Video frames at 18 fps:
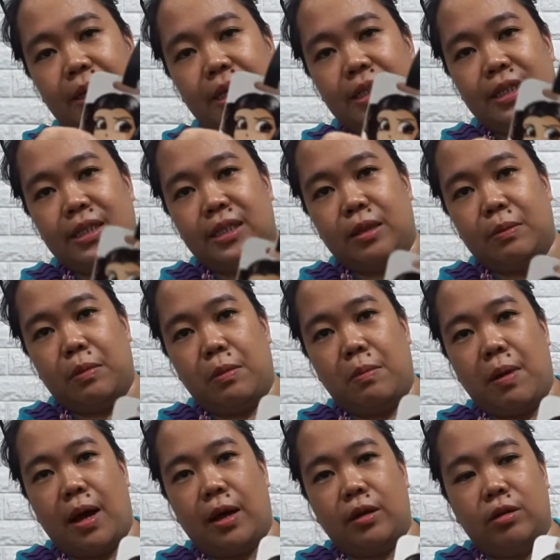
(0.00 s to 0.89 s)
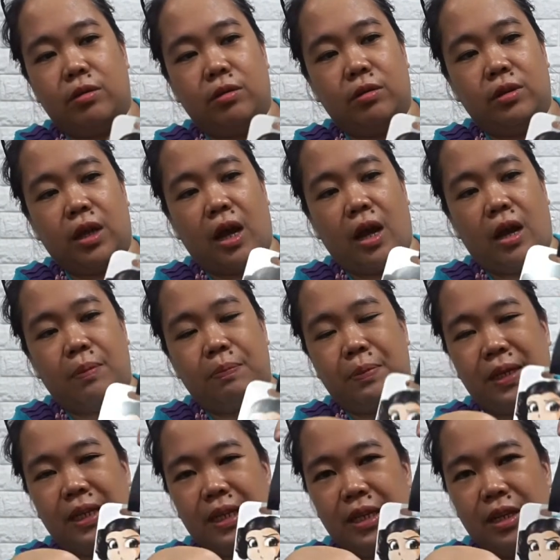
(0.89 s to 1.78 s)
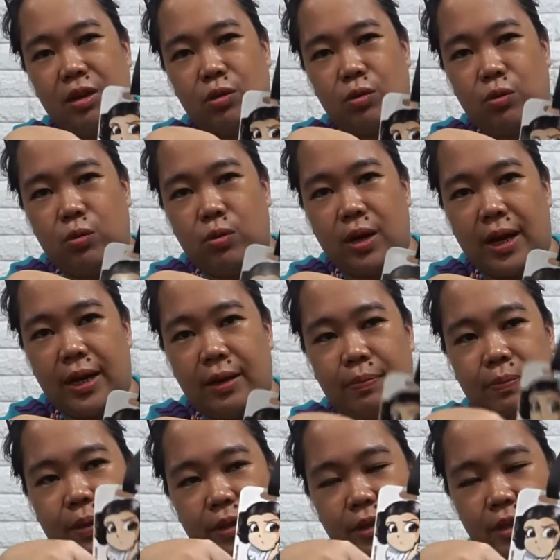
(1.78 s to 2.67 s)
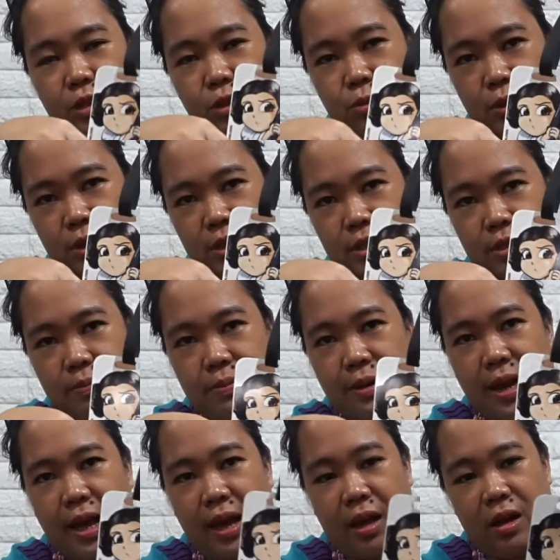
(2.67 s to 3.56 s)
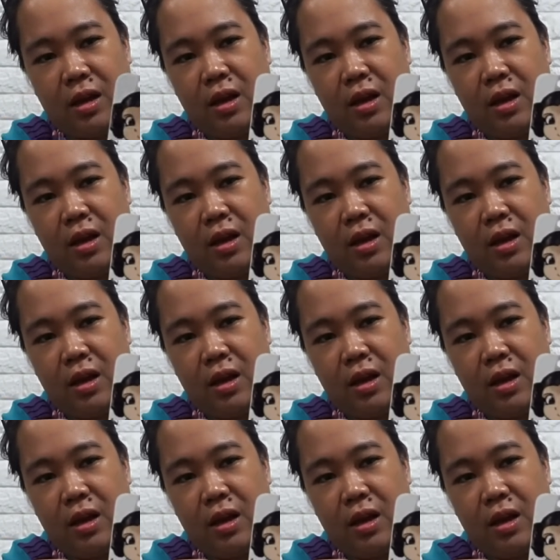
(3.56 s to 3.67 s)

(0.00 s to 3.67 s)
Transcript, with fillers: is nababago, nakakapili ng kulay, pero this one's black.